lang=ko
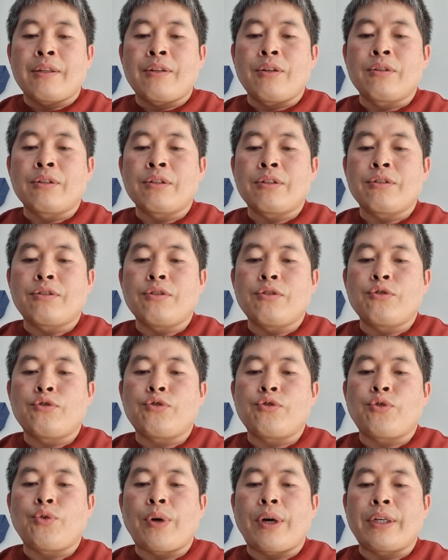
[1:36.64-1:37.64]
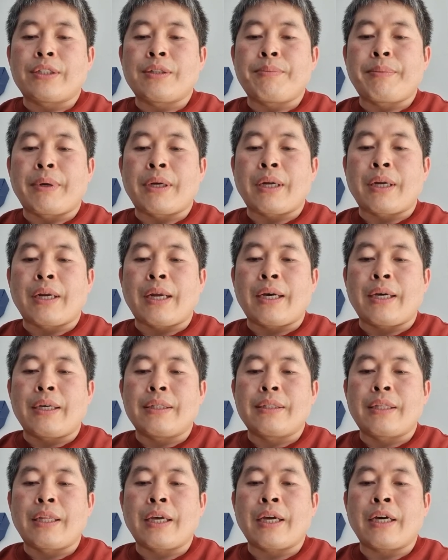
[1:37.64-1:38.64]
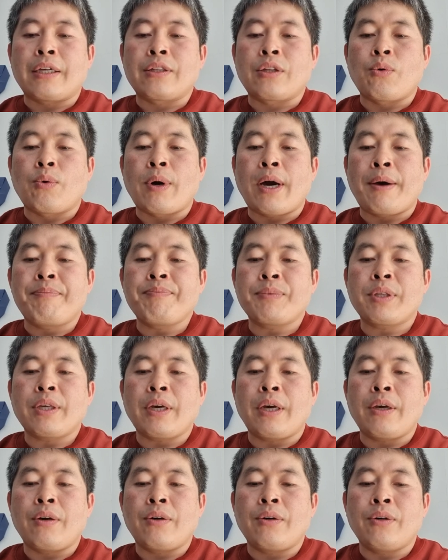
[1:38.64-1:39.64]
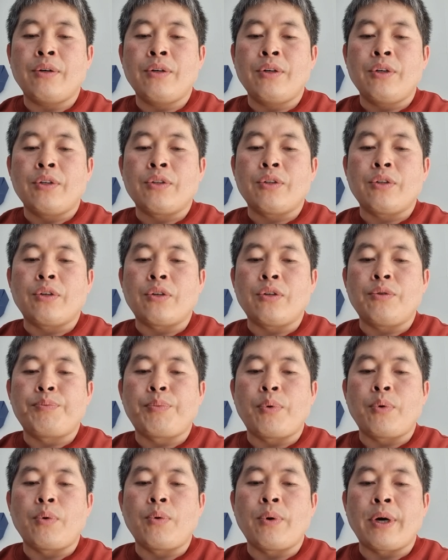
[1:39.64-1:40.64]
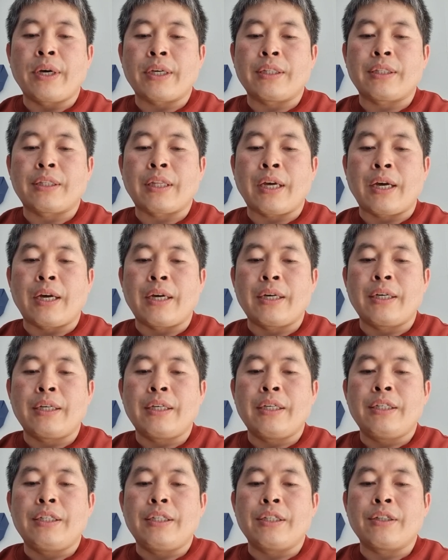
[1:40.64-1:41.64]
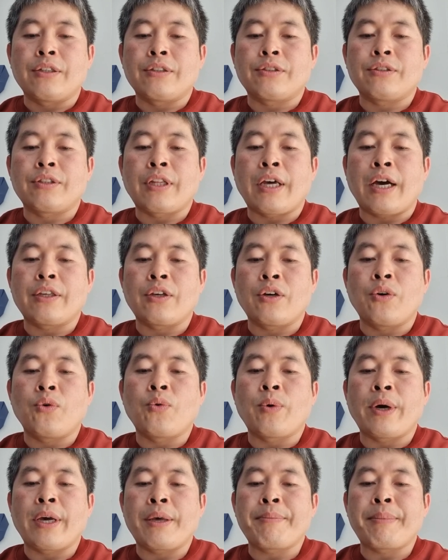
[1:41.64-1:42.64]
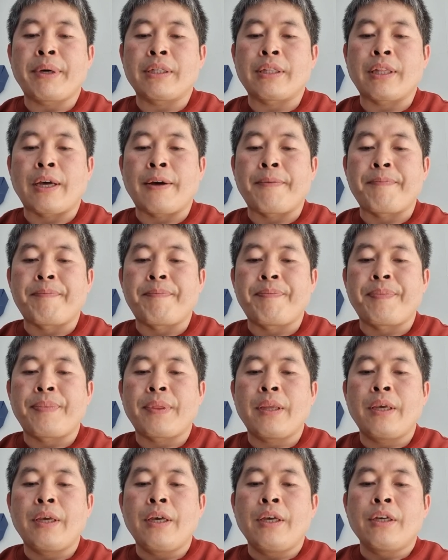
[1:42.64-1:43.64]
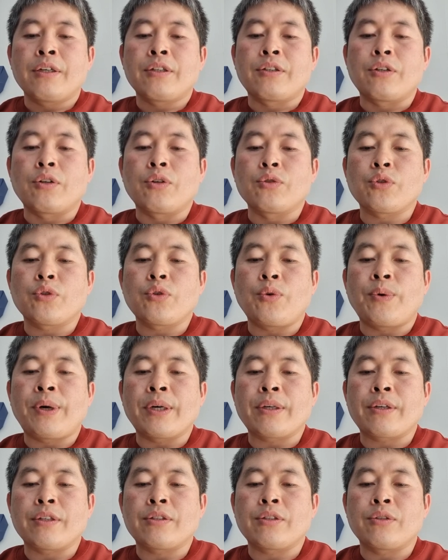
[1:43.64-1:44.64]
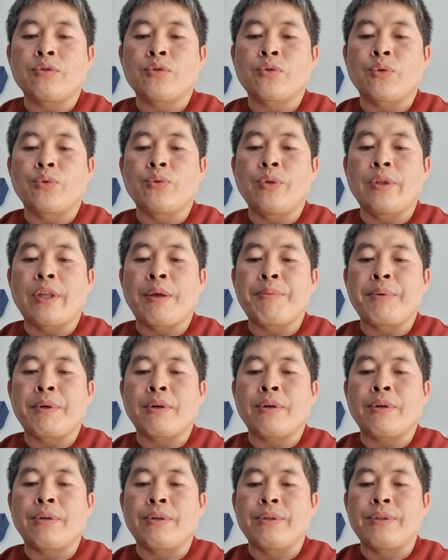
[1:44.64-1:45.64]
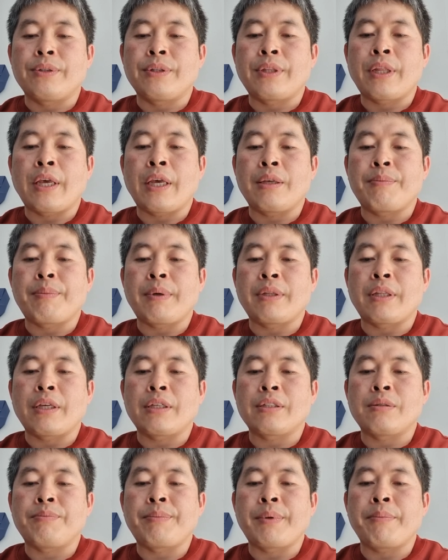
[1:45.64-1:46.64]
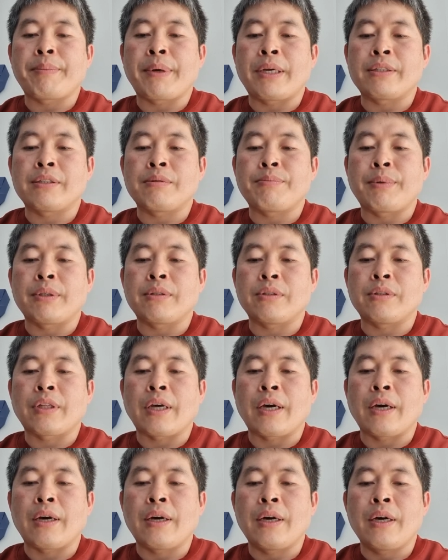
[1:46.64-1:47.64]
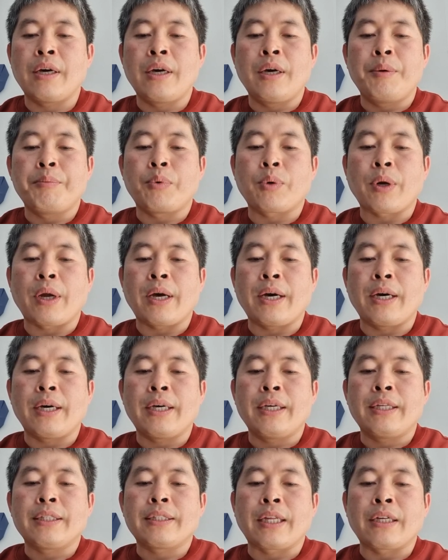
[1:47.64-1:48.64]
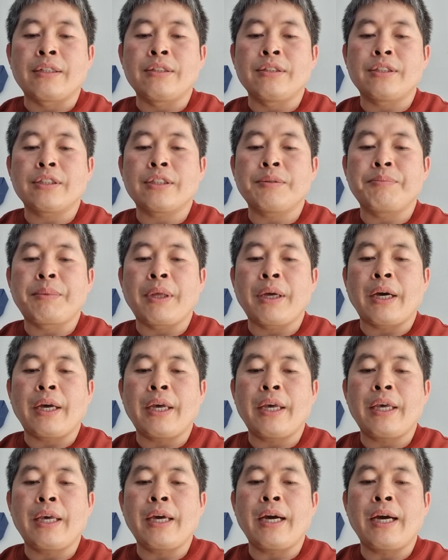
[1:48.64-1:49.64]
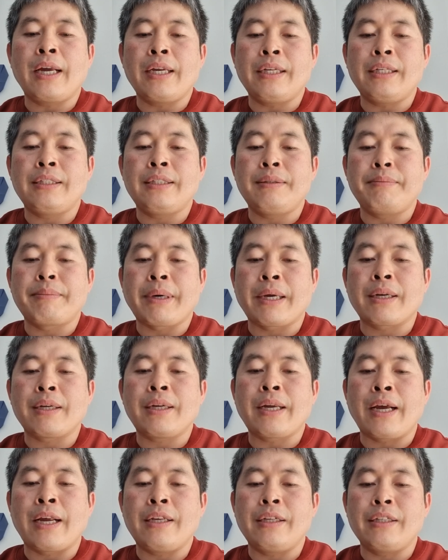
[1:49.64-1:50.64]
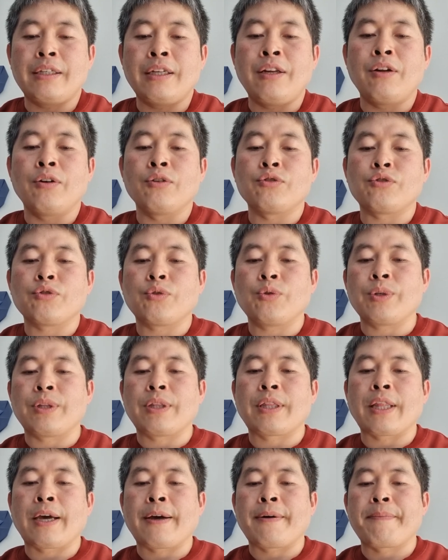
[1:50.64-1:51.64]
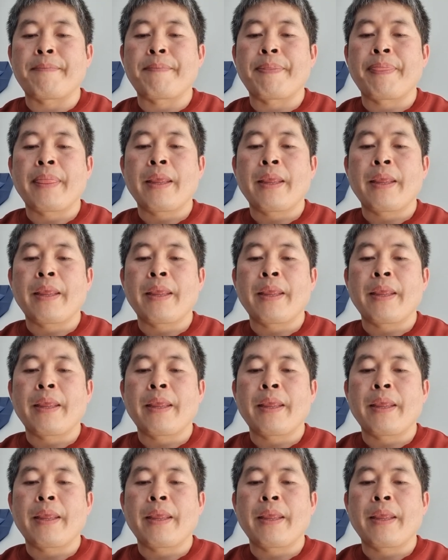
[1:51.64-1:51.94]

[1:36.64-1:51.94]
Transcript: 너는 그들 두려워하지 말아라. 내가 너와 함께하여 너를 보호하겠다. 이것은 나 여호와의 말이다. 그러고서 여호와께서는 손을 내밀어 내 입에 대시며 말씀하셨다. 보라, 나는 지금 내가 해야 할 말을 일러주고 있다.